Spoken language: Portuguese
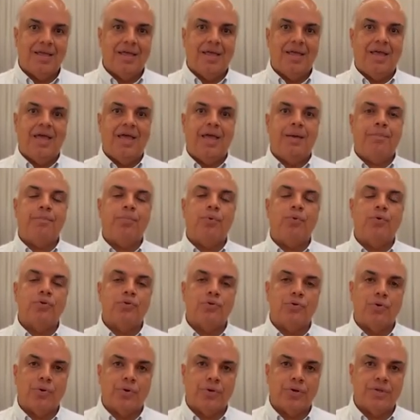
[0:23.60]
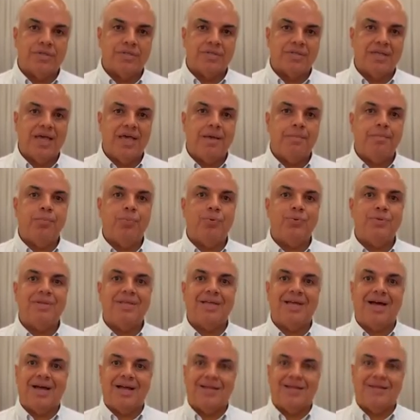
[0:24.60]
é por nós
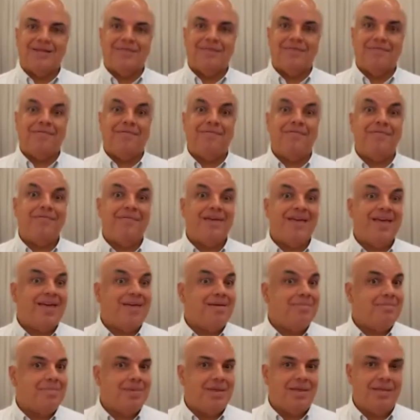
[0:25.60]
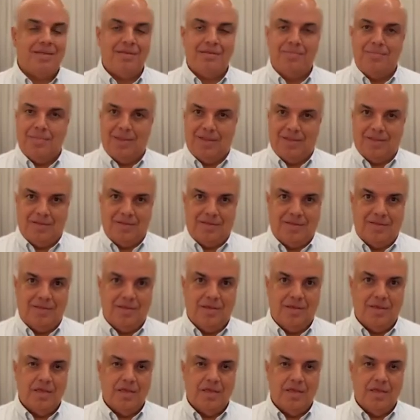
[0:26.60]
repudiada veementemente.